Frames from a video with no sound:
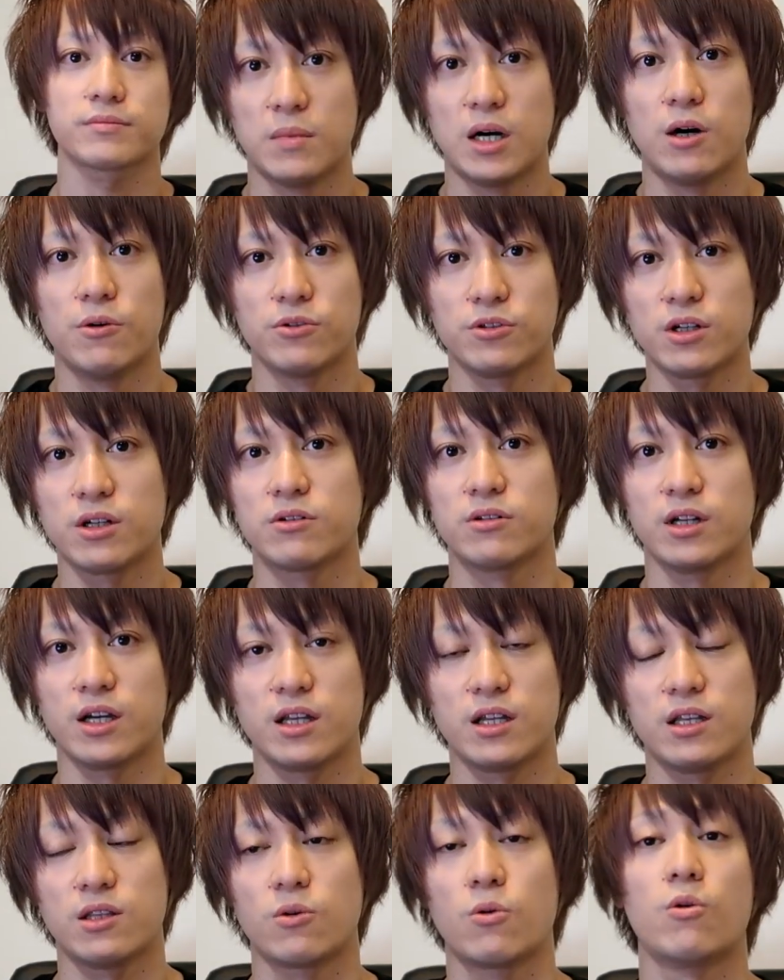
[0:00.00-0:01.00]
まあおそらく
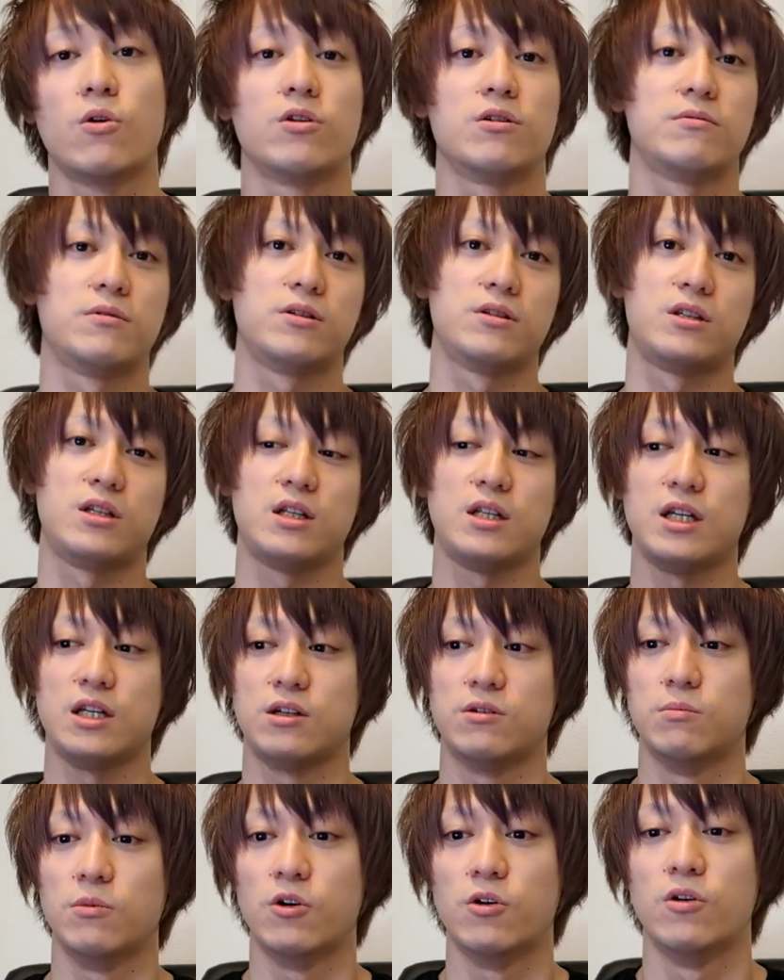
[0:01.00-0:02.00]
来年の
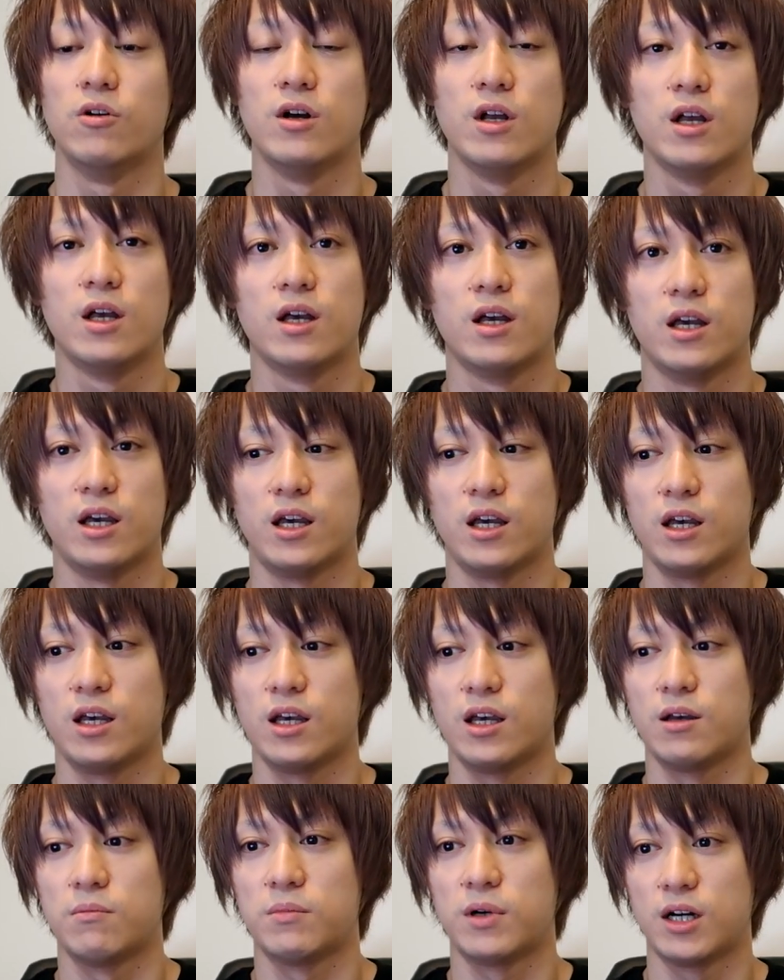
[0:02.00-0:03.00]
コールオブデュティリーグも、
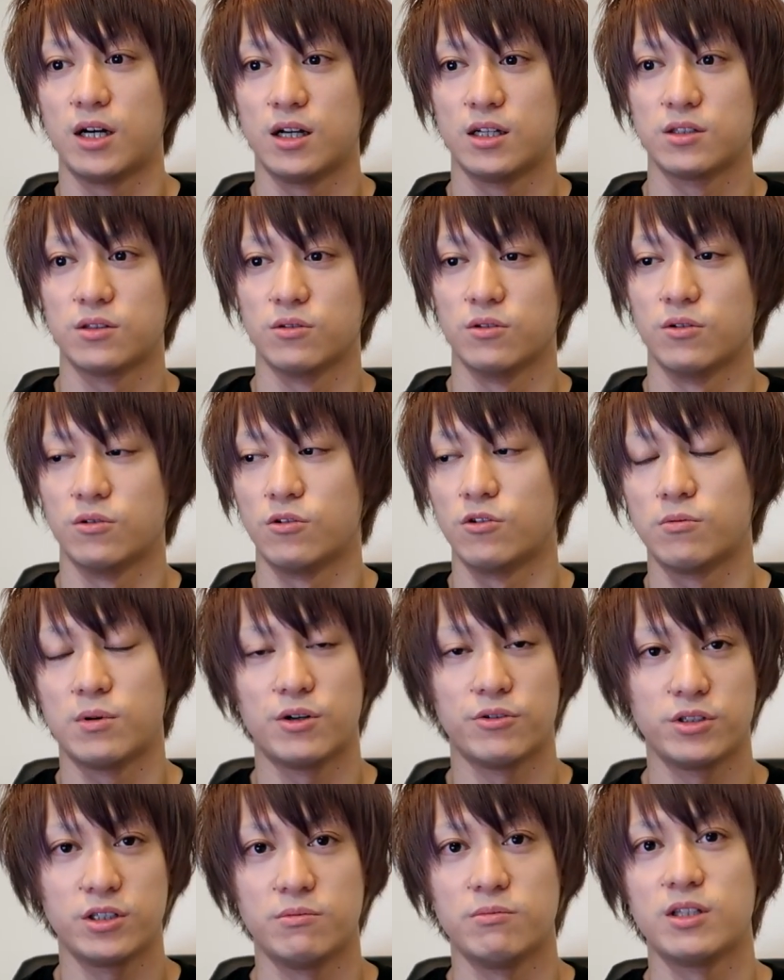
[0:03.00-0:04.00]
えー、まあその
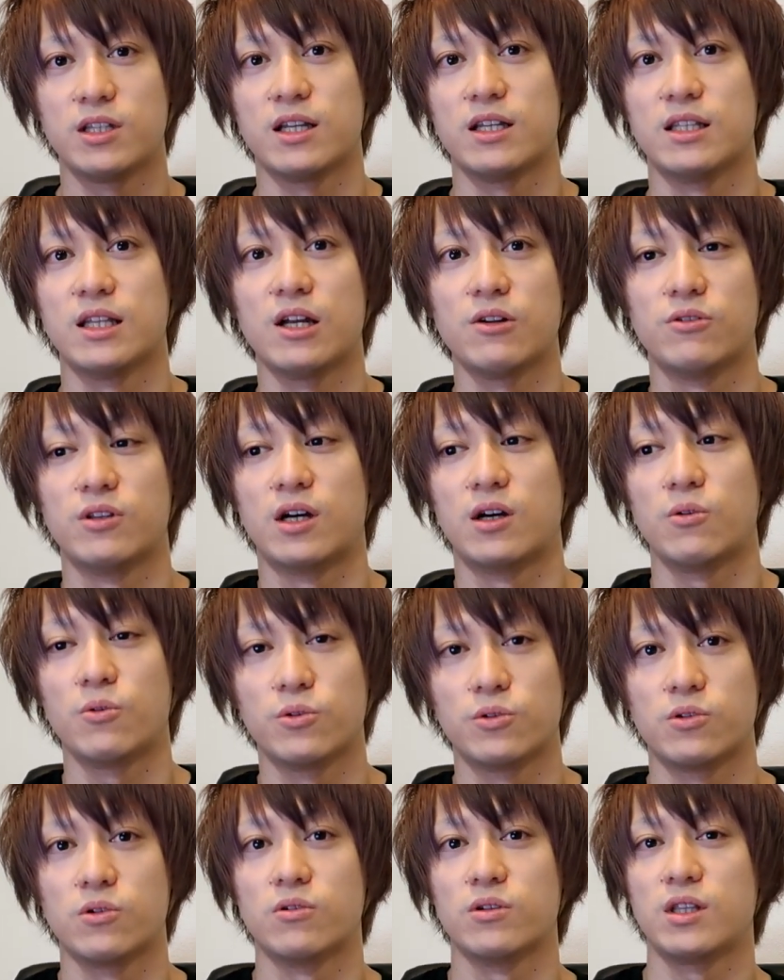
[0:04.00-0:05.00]
オーバーウォッチみたいになるだ
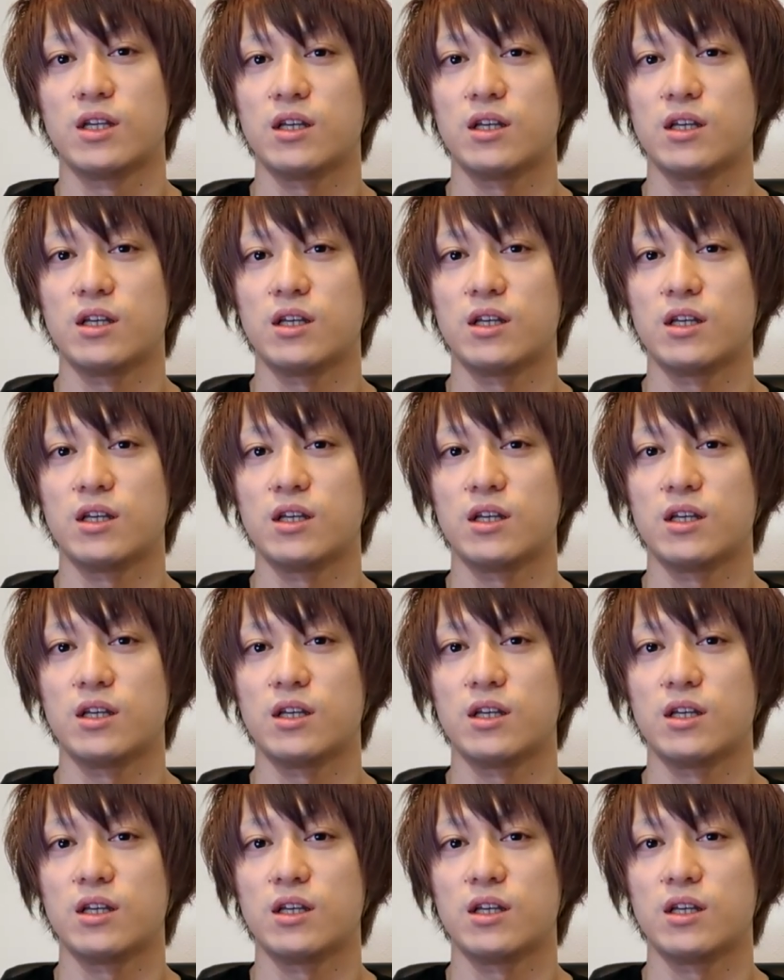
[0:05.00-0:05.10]
ろうと。